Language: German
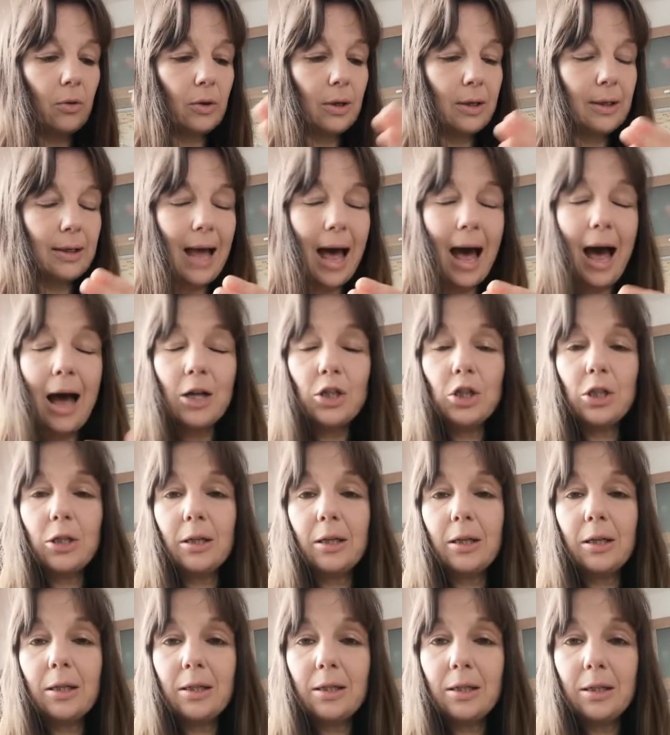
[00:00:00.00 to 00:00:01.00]
oder nahe
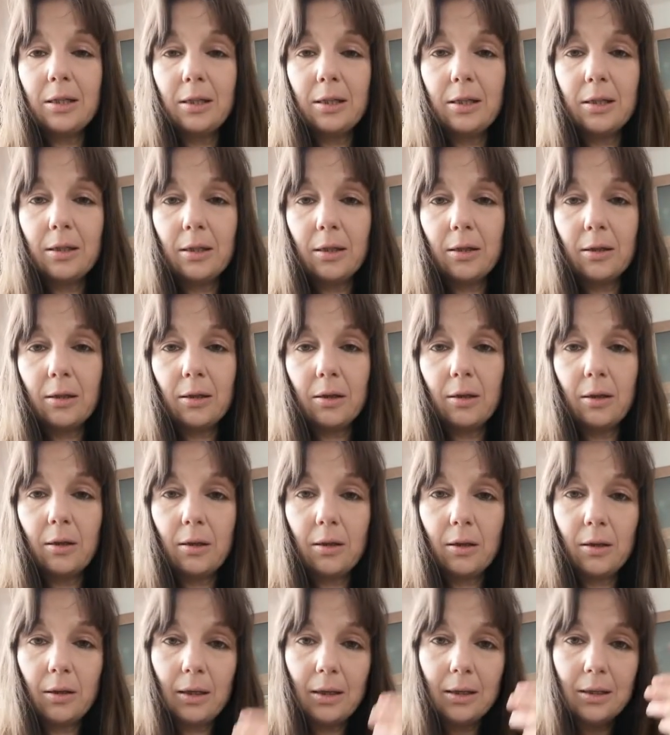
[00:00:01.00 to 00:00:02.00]
schlecht siehst,
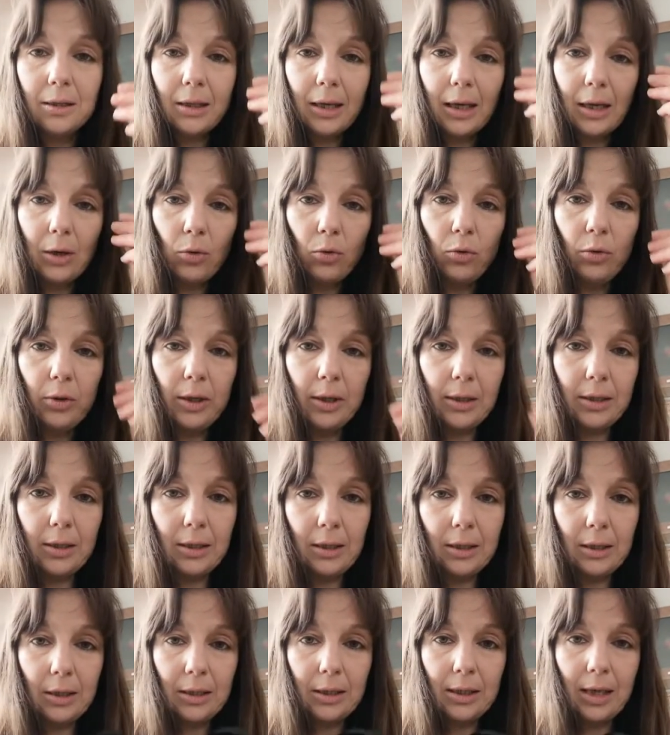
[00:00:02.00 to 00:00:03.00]
es reguliert
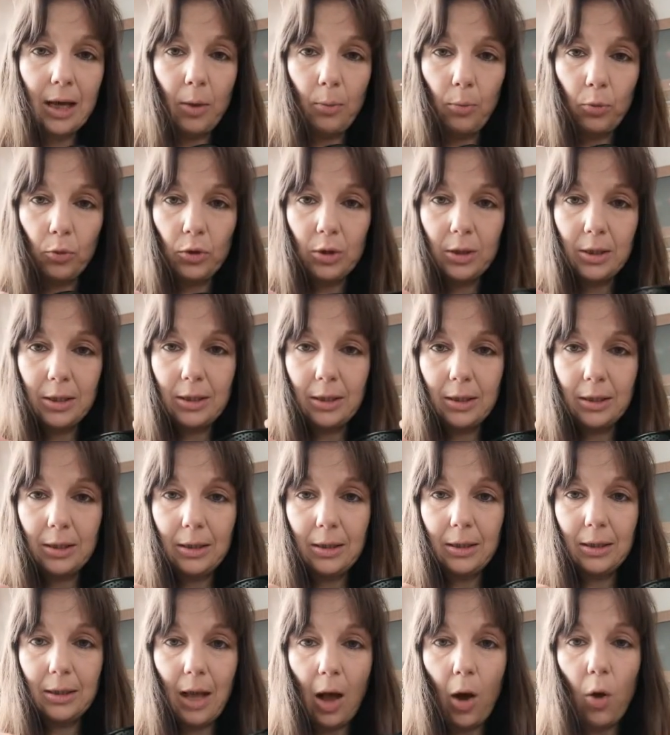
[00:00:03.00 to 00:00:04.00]
sich, es harmonisiert
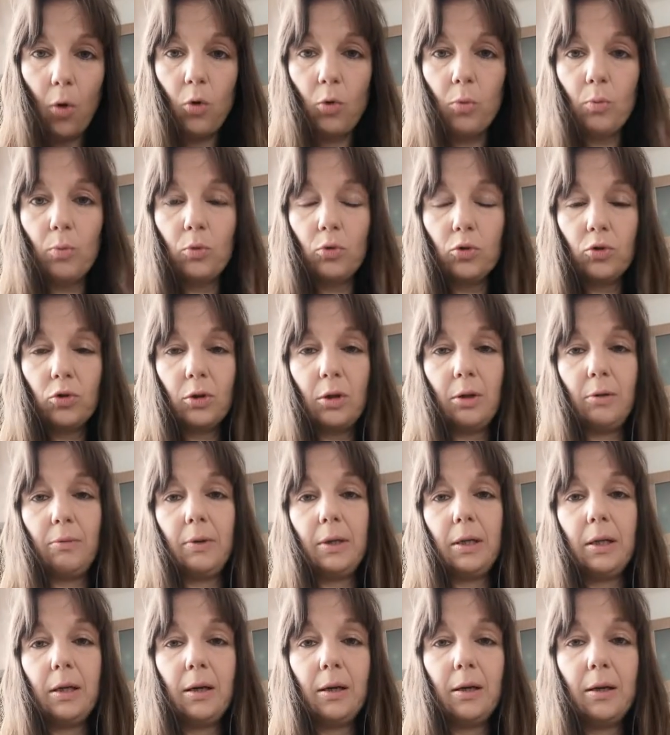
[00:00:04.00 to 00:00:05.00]
den Augenmuskel
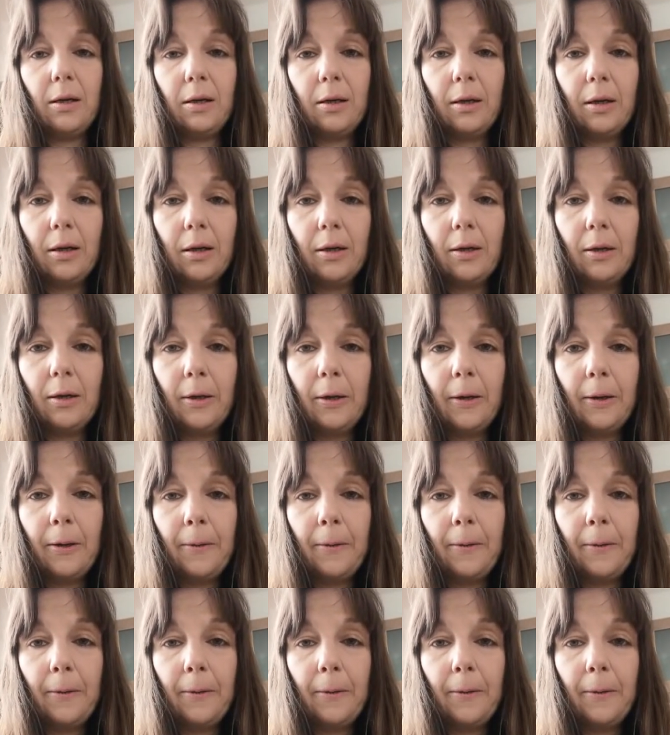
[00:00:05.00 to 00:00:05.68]
wieder. Ja?